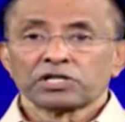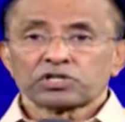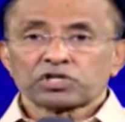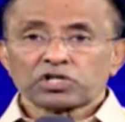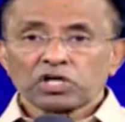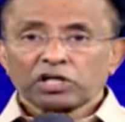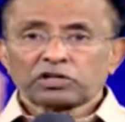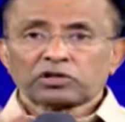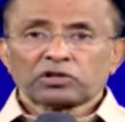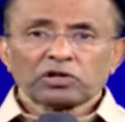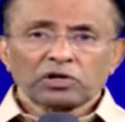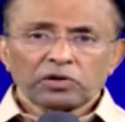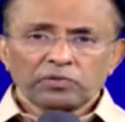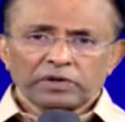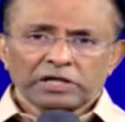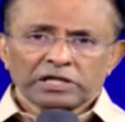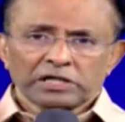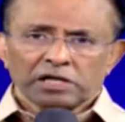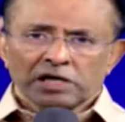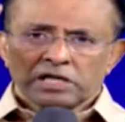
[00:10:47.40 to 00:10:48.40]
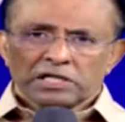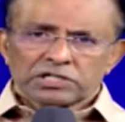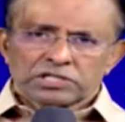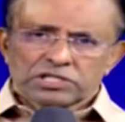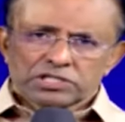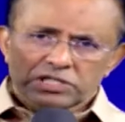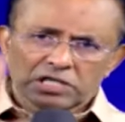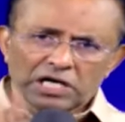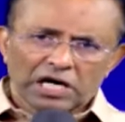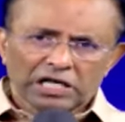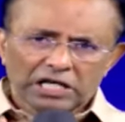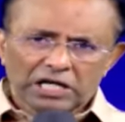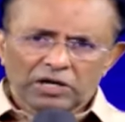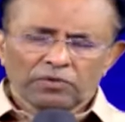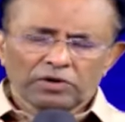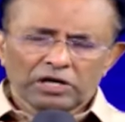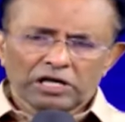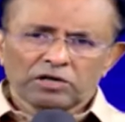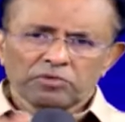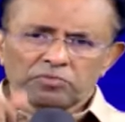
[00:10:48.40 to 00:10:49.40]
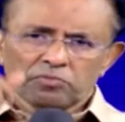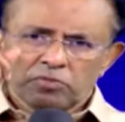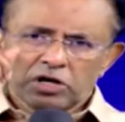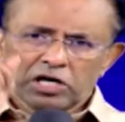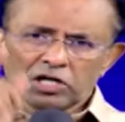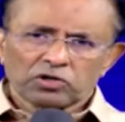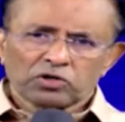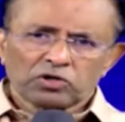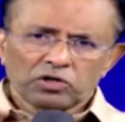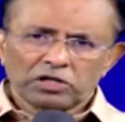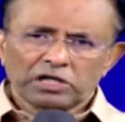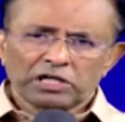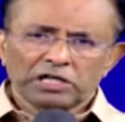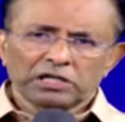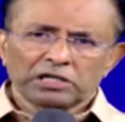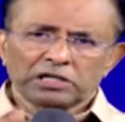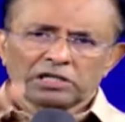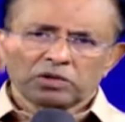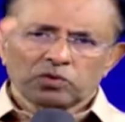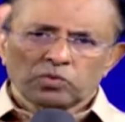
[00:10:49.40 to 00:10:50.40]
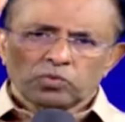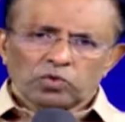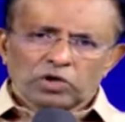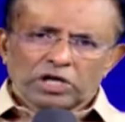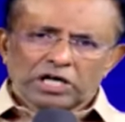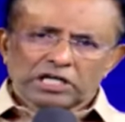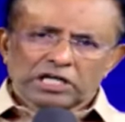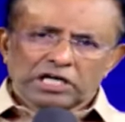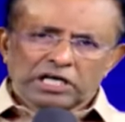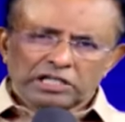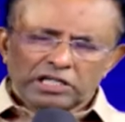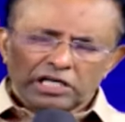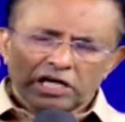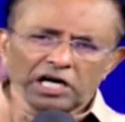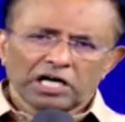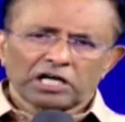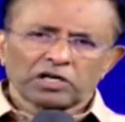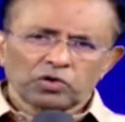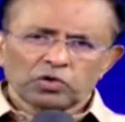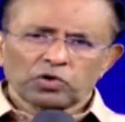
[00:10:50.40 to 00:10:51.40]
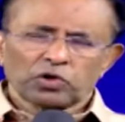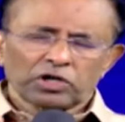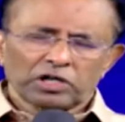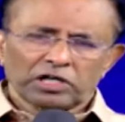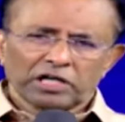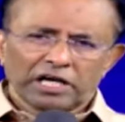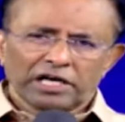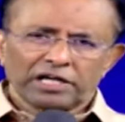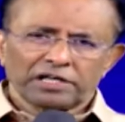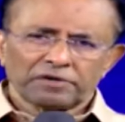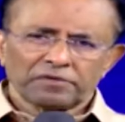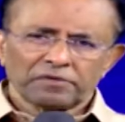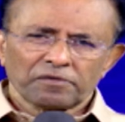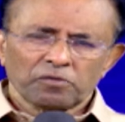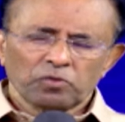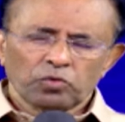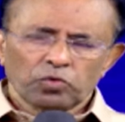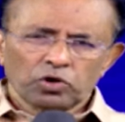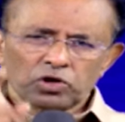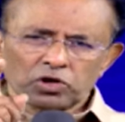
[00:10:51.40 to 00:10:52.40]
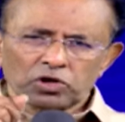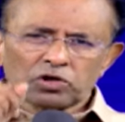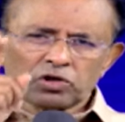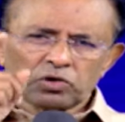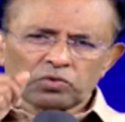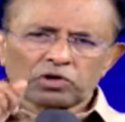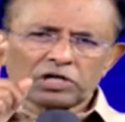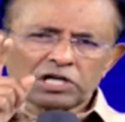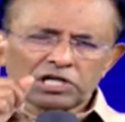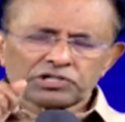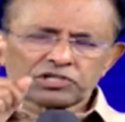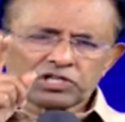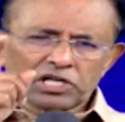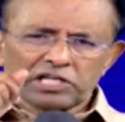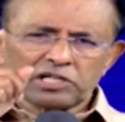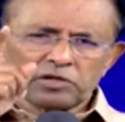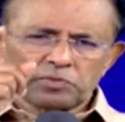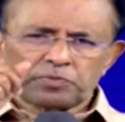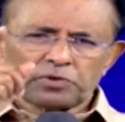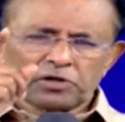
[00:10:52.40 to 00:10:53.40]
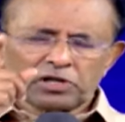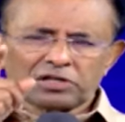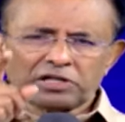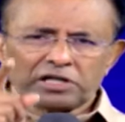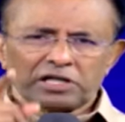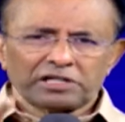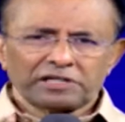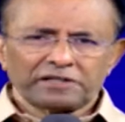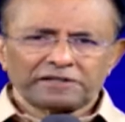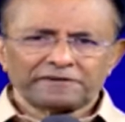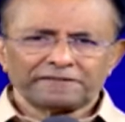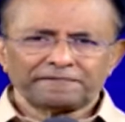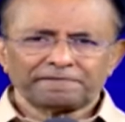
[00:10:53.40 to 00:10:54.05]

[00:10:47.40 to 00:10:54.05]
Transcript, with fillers: சத்துருவின் சகலவலையும் மேற்கொள்ள உனக்கு அதிகாரம் கொடுக்கிறேன் ஒன்று ஒன்றை சேதப்படுத்தாது